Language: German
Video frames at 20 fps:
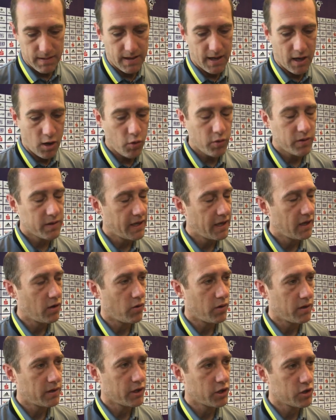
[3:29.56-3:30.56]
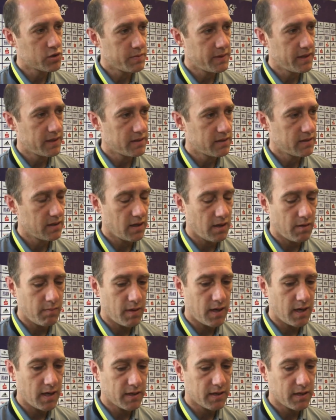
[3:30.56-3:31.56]
auch nicht ordentlich gespielt äh,
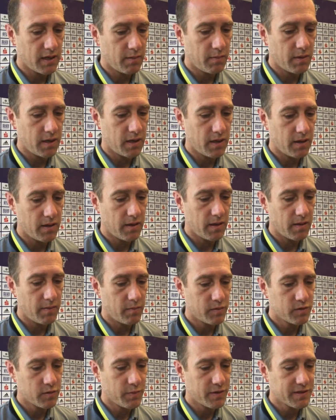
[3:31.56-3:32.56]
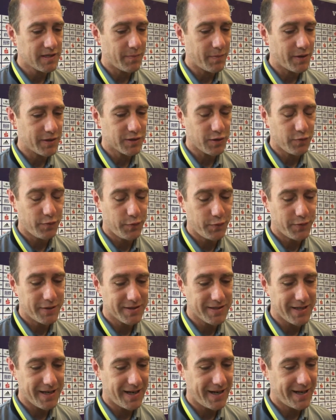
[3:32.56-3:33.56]
mag, aber zumindest hat man das Gefühl,
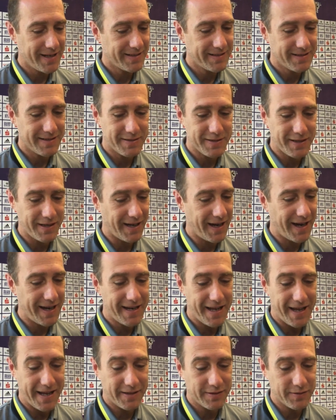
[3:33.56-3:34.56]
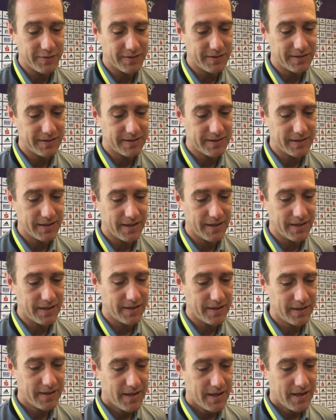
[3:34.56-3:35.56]
dass er halt äh, sich reinhängt und äh,
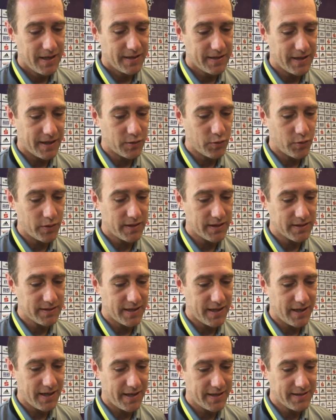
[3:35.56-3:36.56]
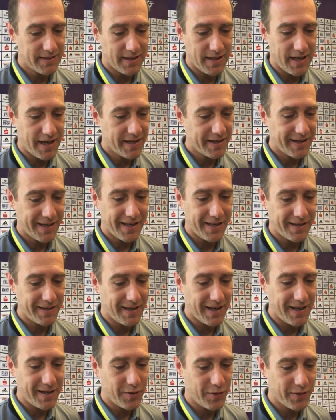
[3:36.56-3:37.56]
dadurch, dass er halt alleine gegen
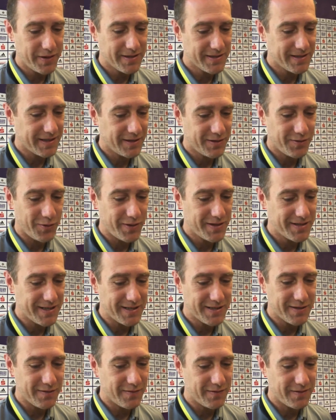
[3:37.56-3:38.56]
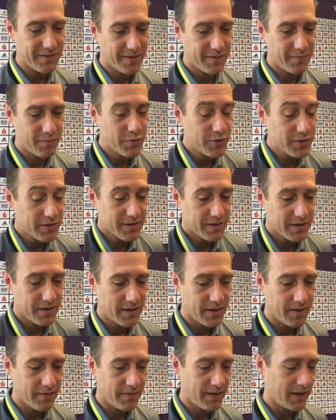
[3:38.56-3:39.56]
drei Leute sich durchsetzen
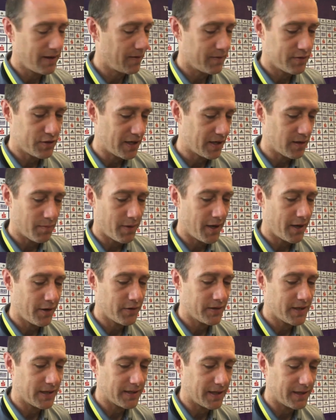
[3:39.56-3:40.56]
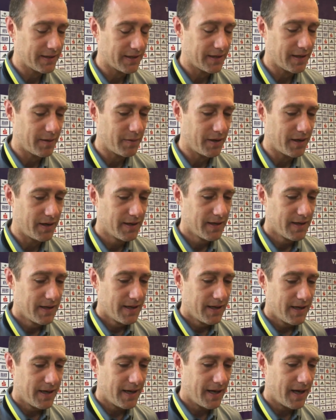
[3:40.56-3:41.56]
müsste, weil er schlechten Ballkontakt hatte, aber
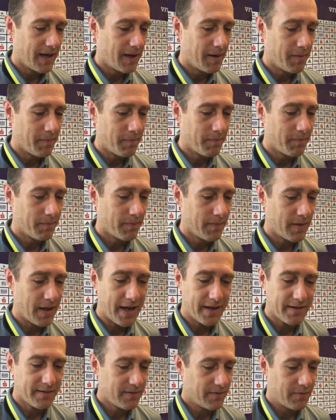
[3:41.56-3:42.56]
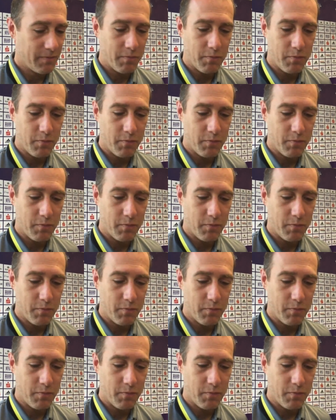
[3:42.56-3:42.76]
ähm, hat,